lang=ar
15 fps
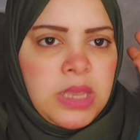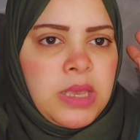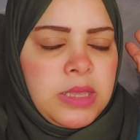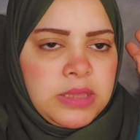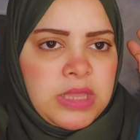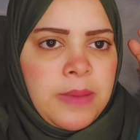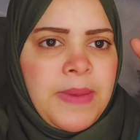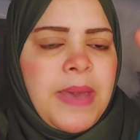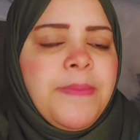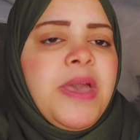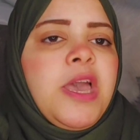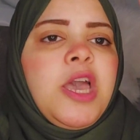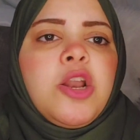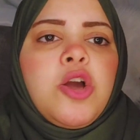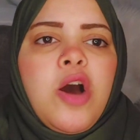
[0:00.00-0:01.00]
تمام
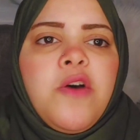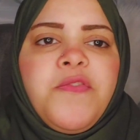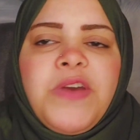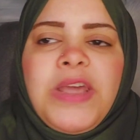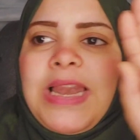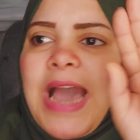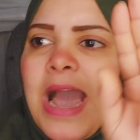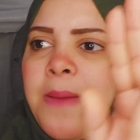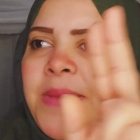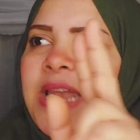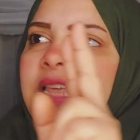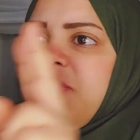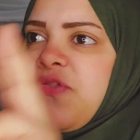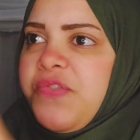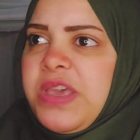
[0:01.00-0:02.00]
القافيه اللي
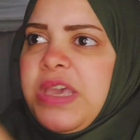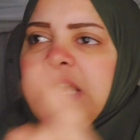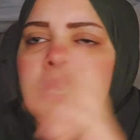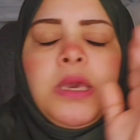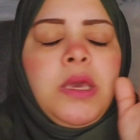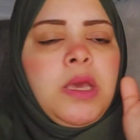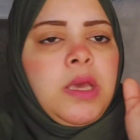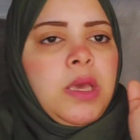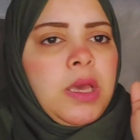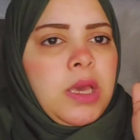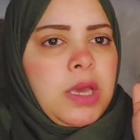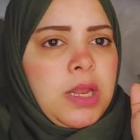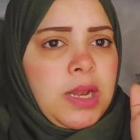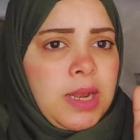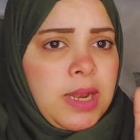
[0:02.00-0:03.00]
عملت فيه
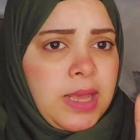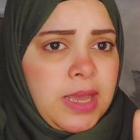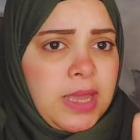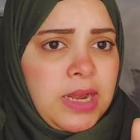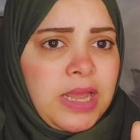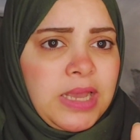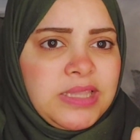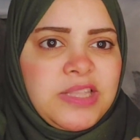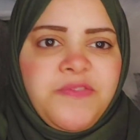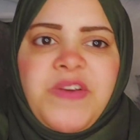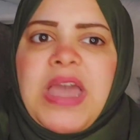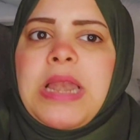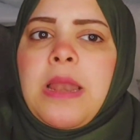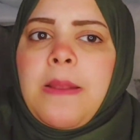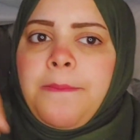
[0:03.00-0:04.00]
الاحتفال
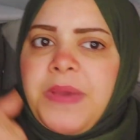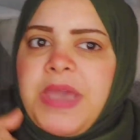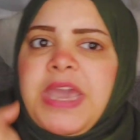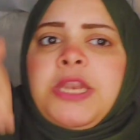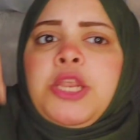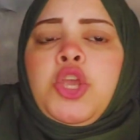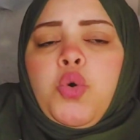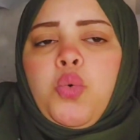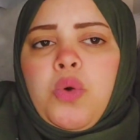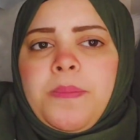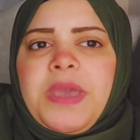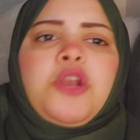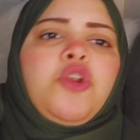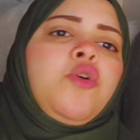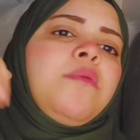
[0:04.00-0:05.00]
بيني
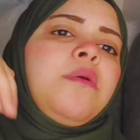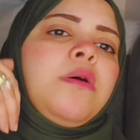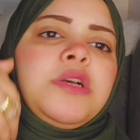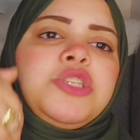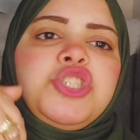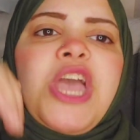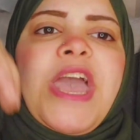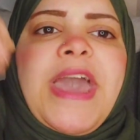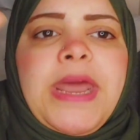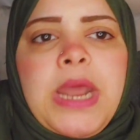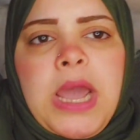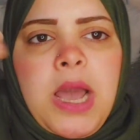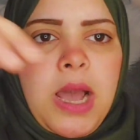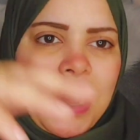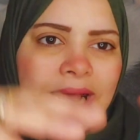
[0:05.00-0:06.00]
وبينه شارع
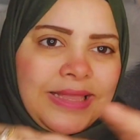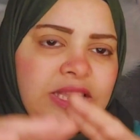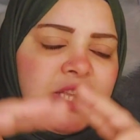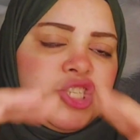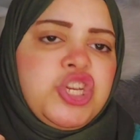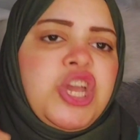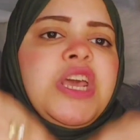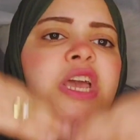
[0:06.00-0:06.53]
عديت شارع